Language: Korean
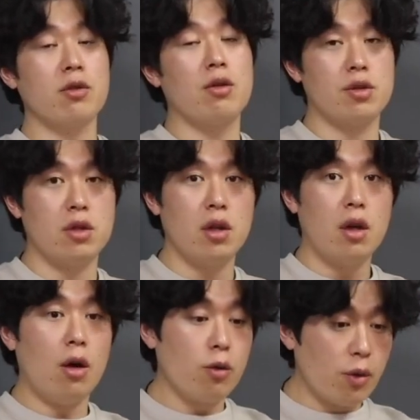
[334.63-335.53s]
거지
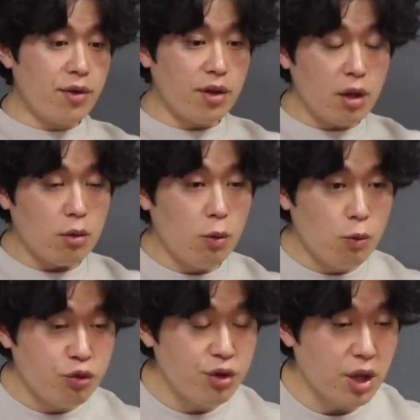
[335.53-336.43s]
어유 괜찮니 너
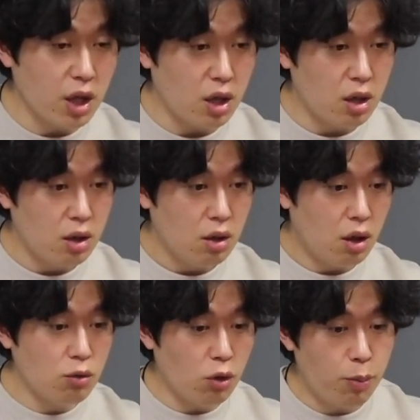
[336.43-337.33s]
무슨 일이야
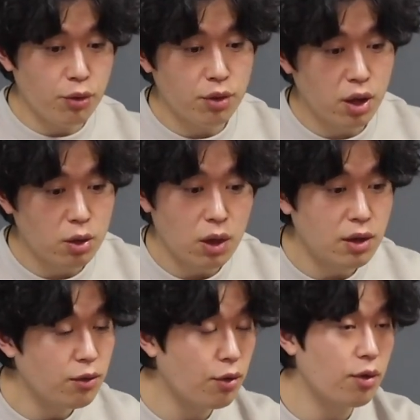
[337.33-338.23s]
아이고 엎어졌네 너 안
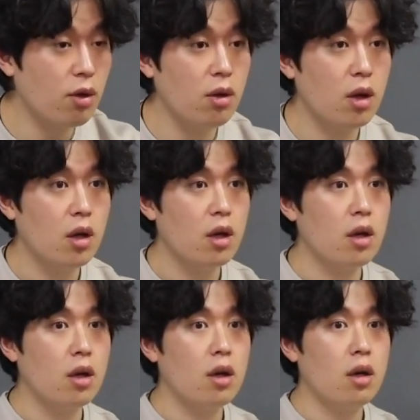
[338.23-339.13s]
다쳤어
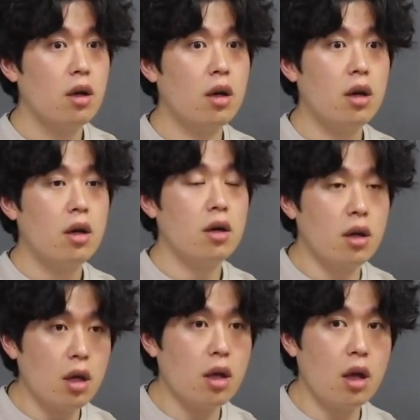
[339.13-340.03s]
아 예예안
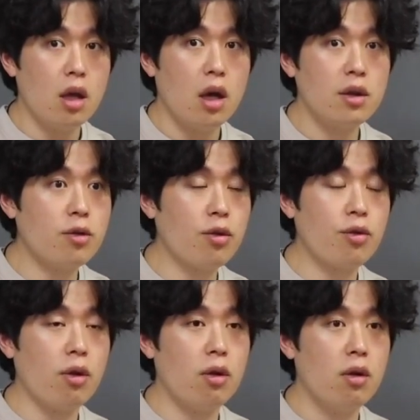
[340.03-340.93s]
아, 예, 예.
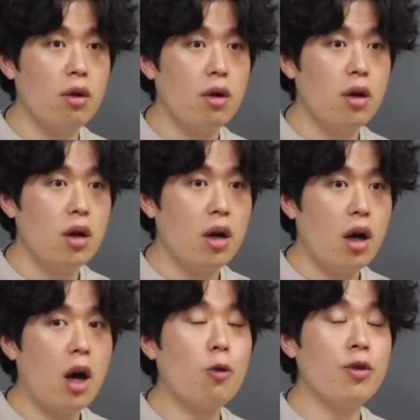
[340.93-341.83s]
다쳤어요
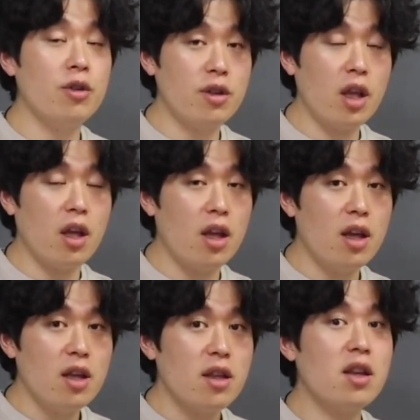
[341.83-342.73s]
하고 있는데
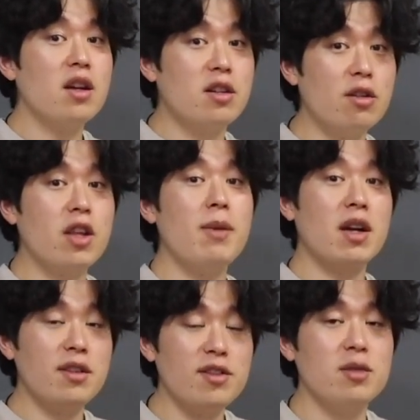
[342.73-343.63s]
지금 그렇게만
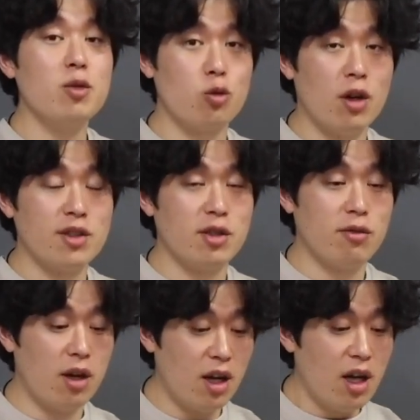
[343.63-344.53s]
끝났으면 좋았을
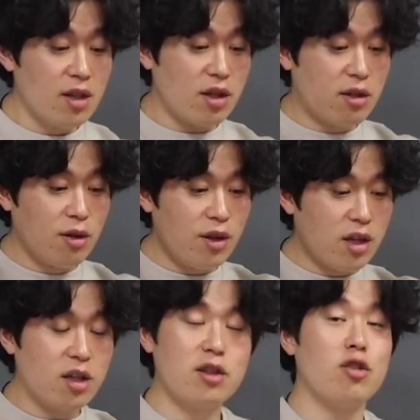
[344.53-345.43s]
거야 자 그런데
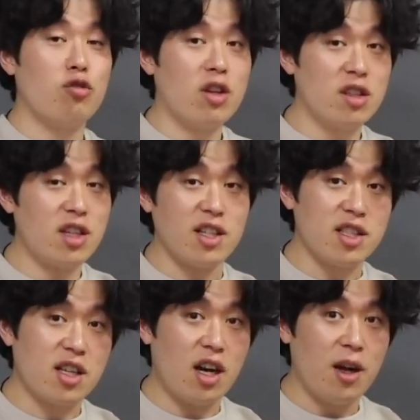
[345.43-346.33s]
그때 누가
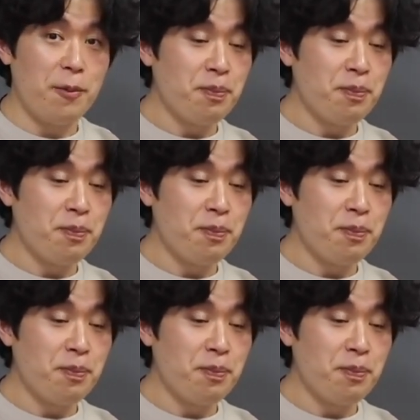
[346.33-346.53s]
등장했을까